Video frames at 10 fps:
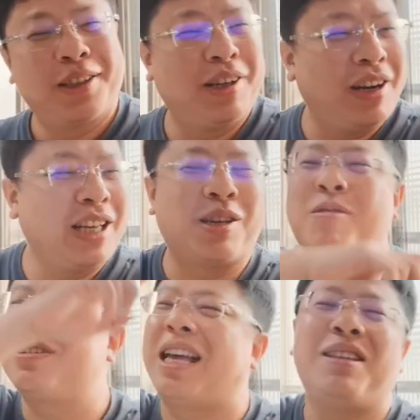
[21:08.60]
除了
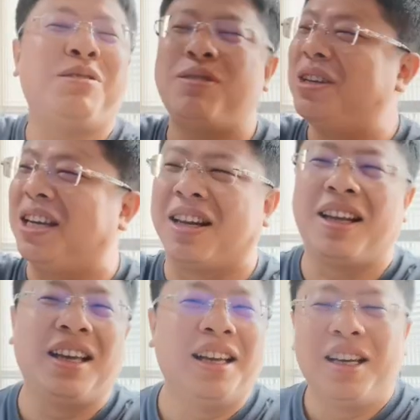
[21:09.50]
崇山峻岭、
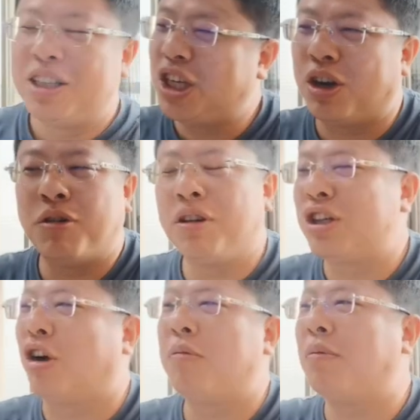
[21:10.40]
穷
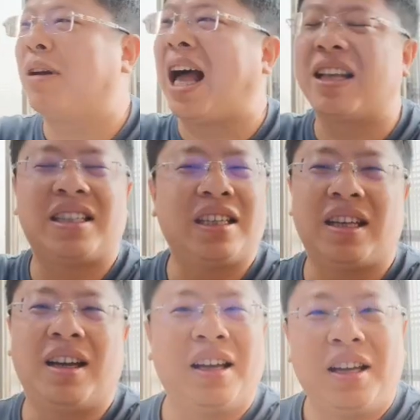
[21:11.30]
穷不拉几
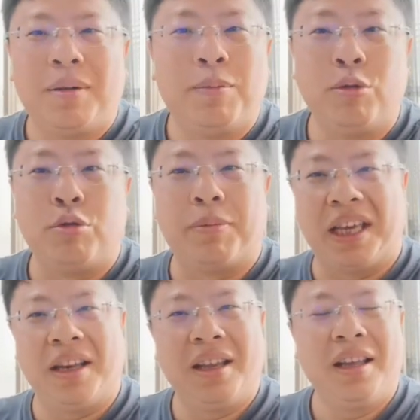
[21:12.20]
的牧
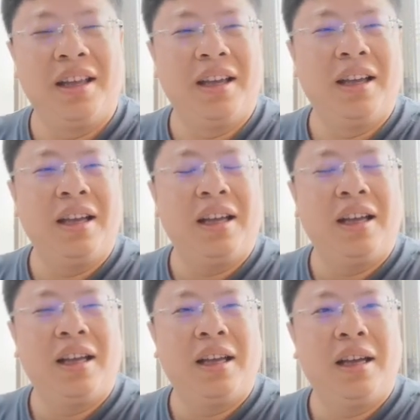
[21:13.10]
民，
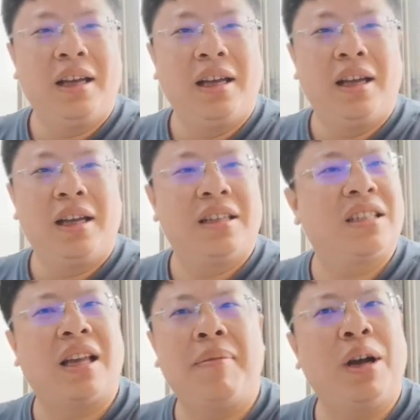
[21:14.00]

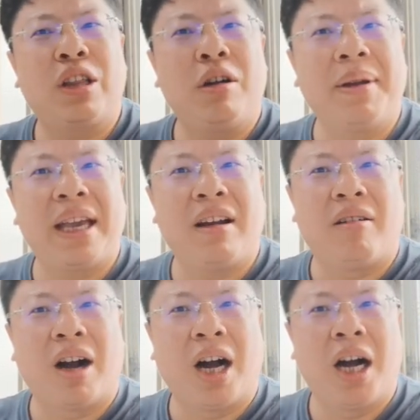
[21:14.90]
什么都没有
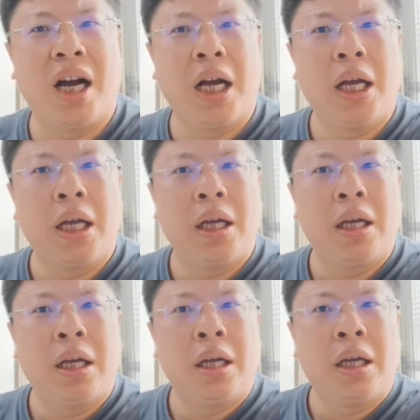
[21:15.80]
啊。
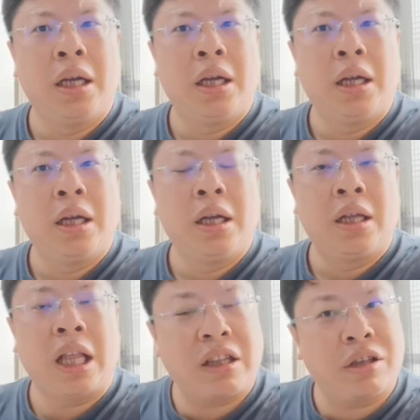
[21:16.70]

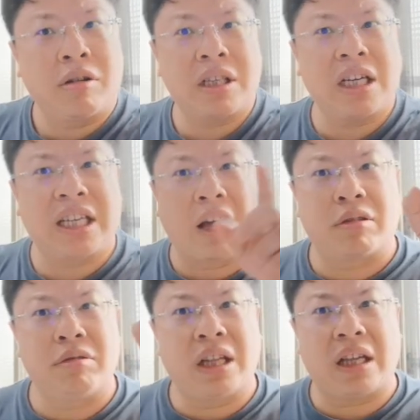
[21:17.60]
那从这个角
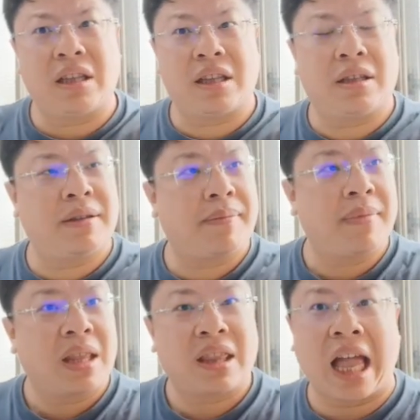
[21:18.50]
度，那
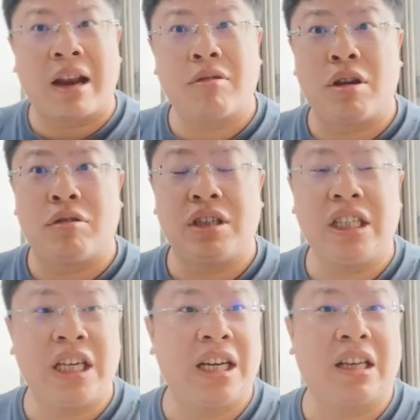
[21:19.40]
大陆有一
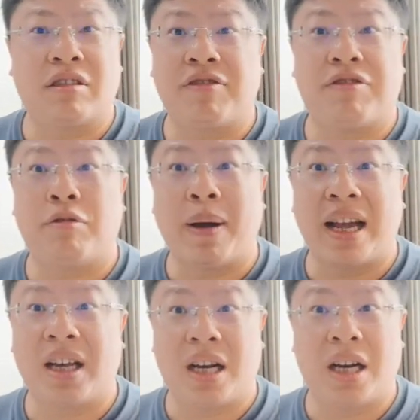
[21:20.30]
些那种腐
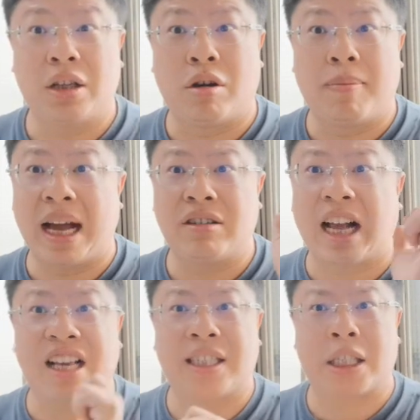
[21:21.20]
败的合同派就
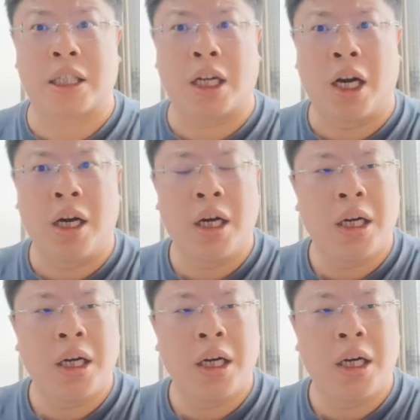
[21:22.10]
该死了。